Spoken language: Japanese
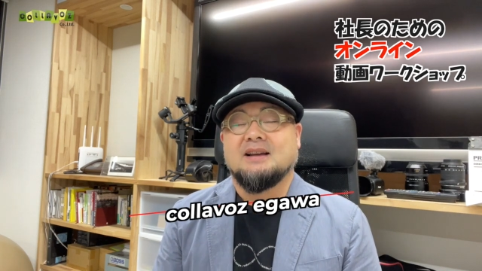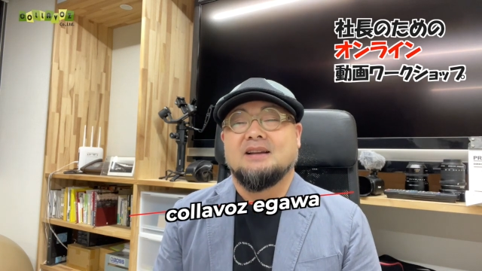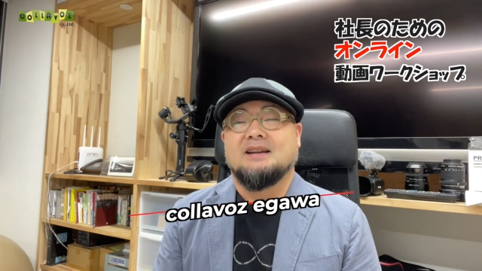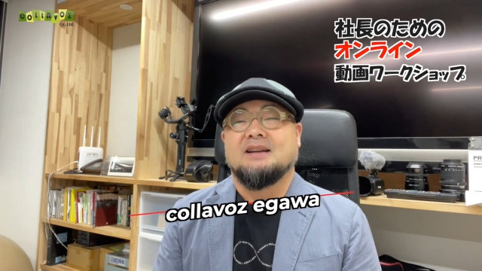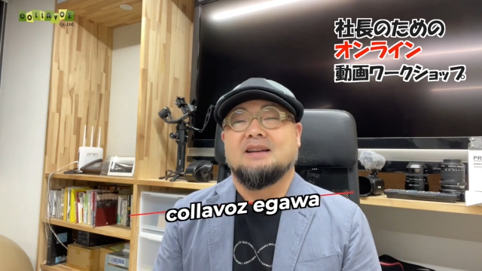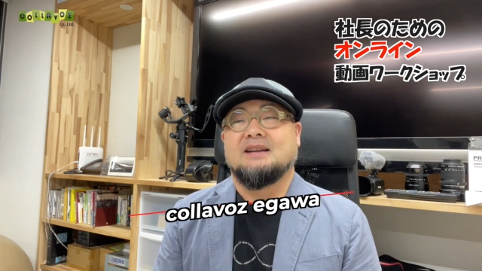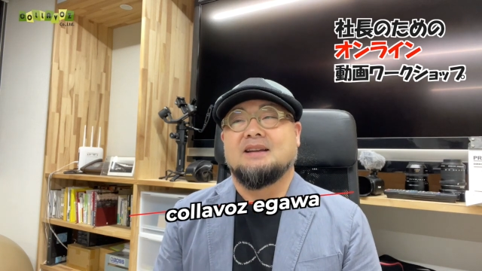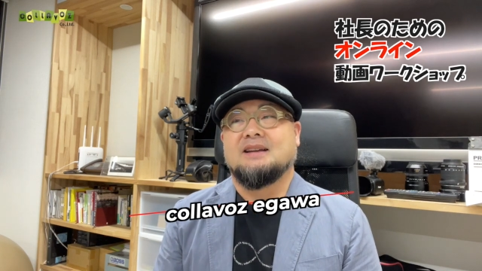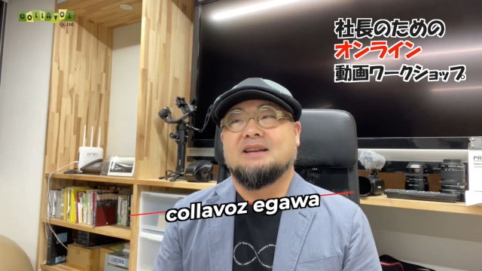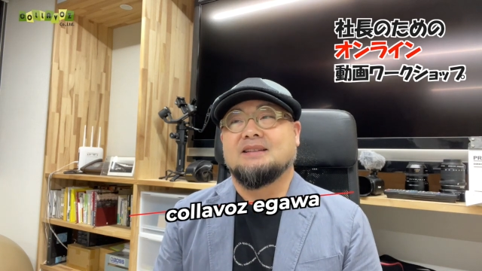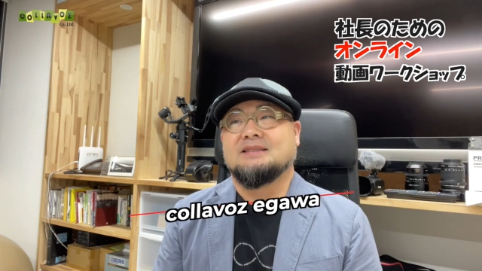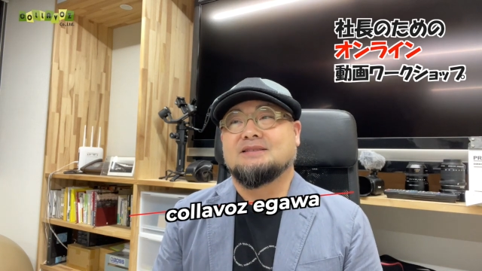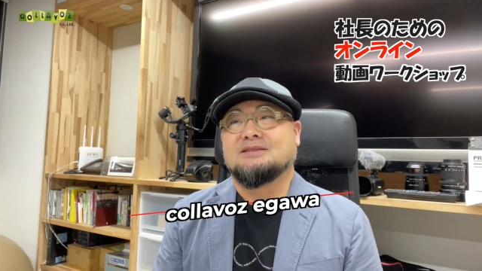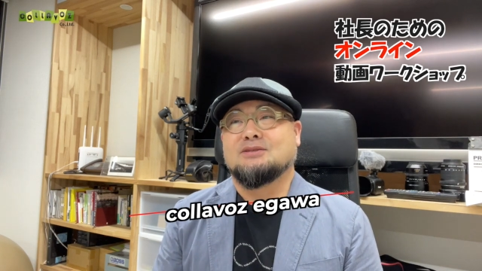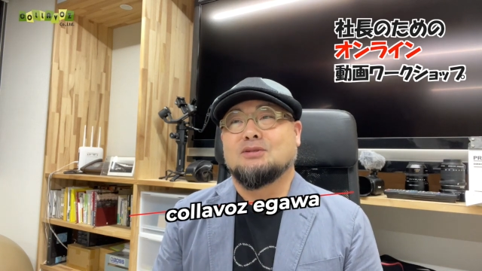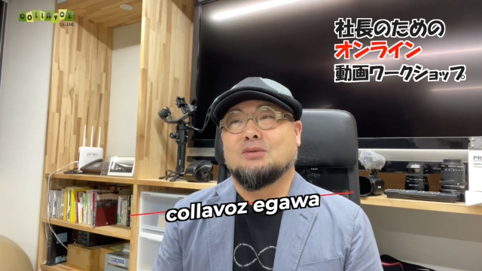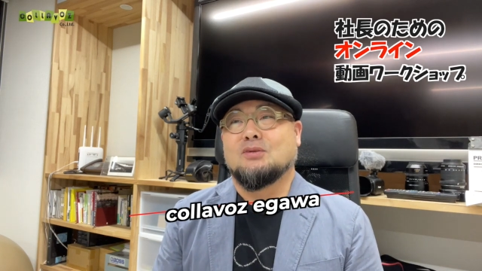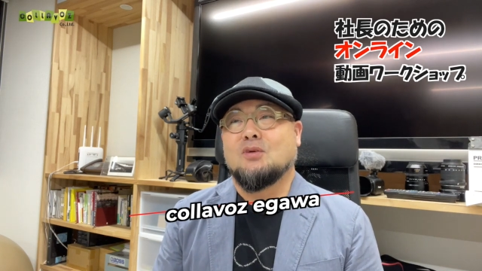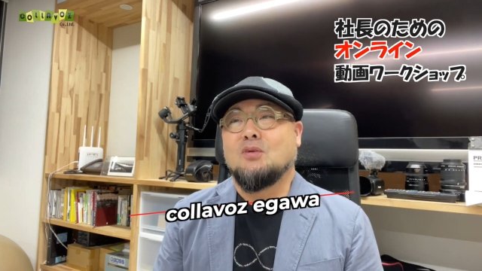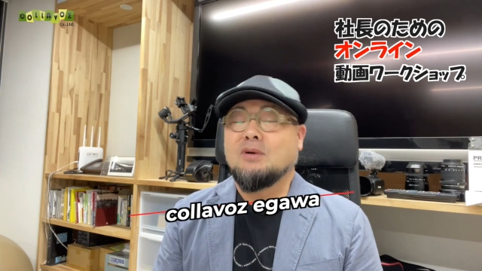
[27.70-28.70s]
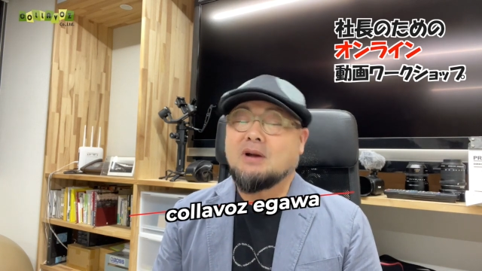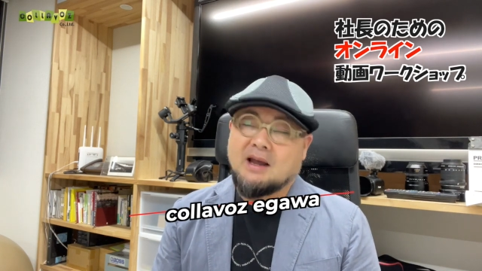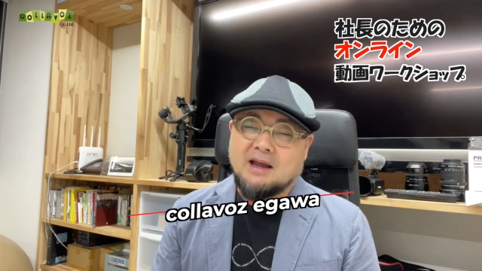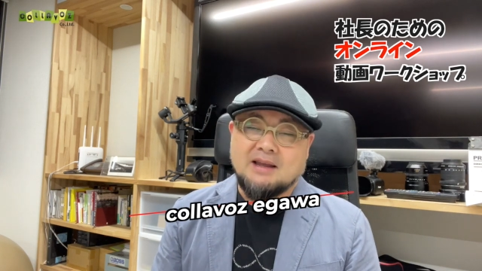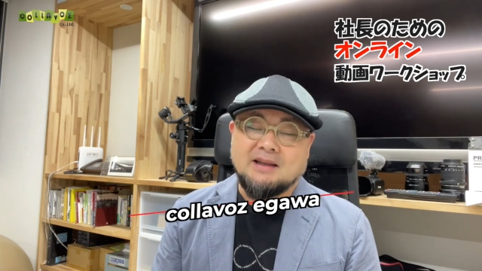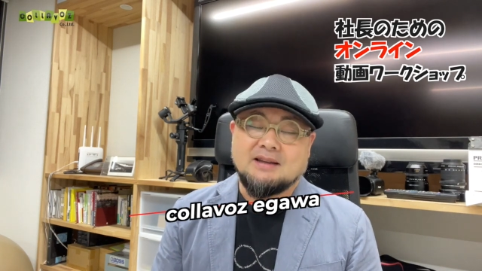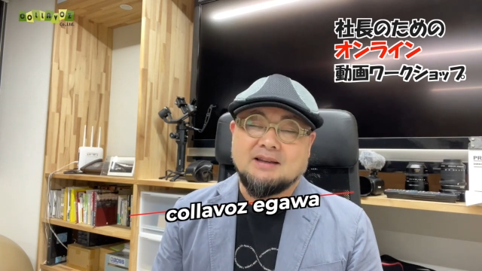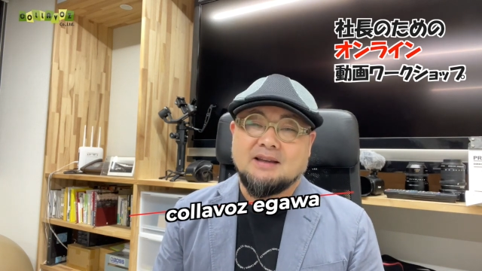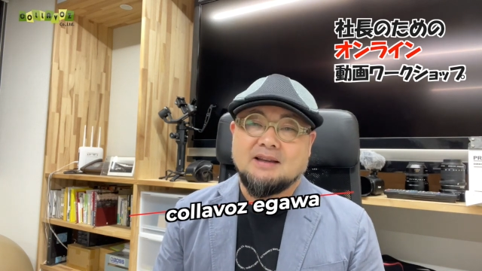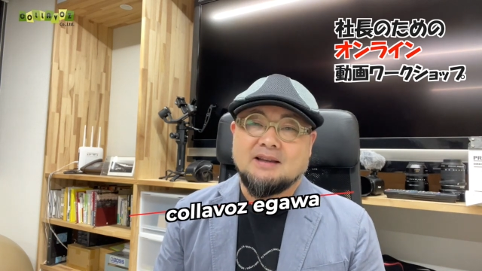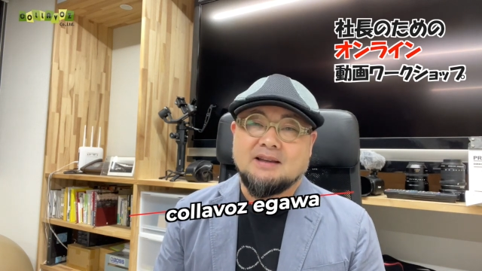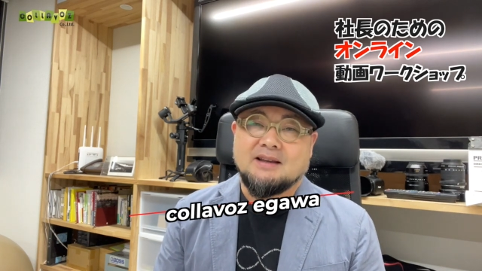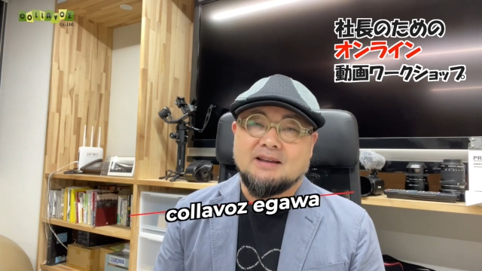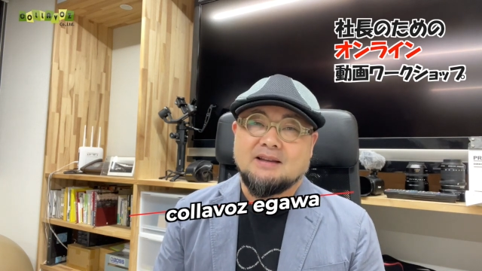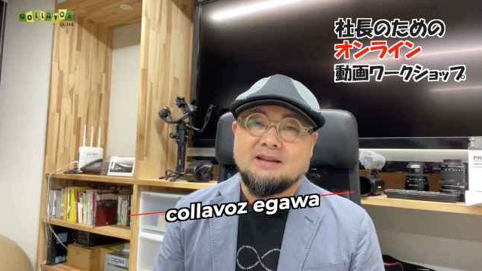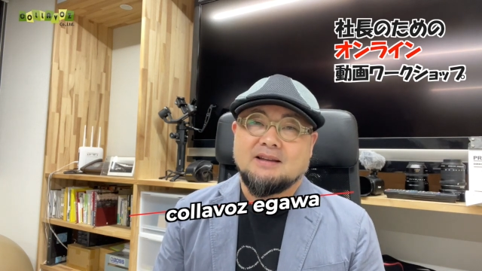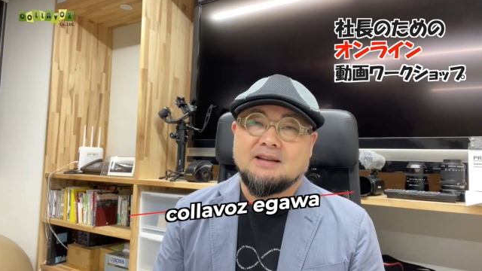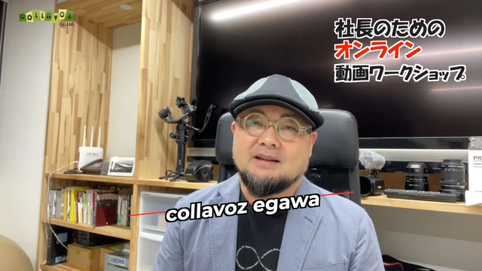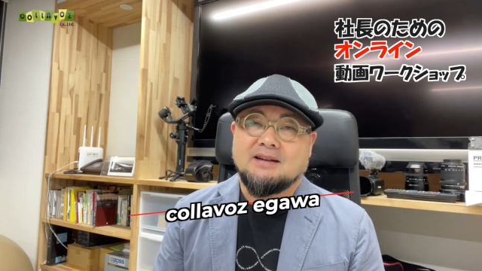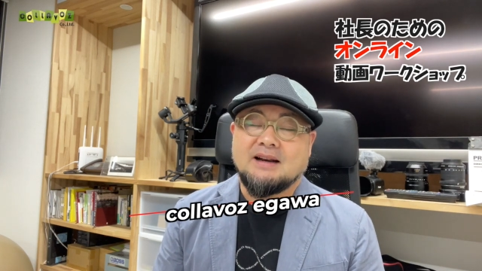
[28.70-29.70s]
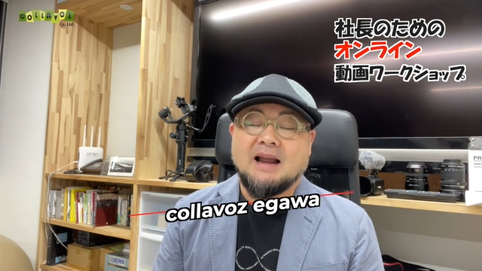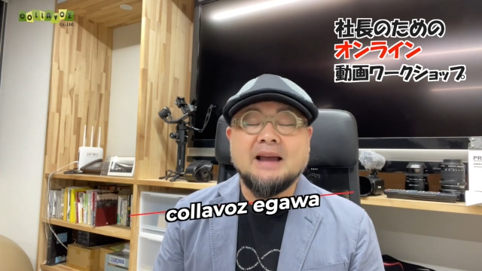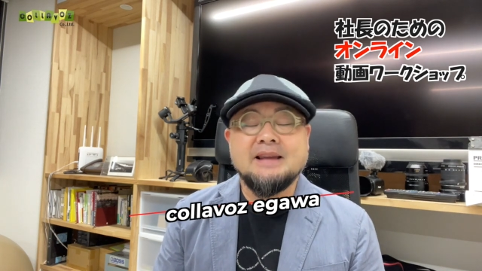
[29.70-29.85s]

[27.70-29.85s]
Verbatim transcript: えー、っと今回、えー、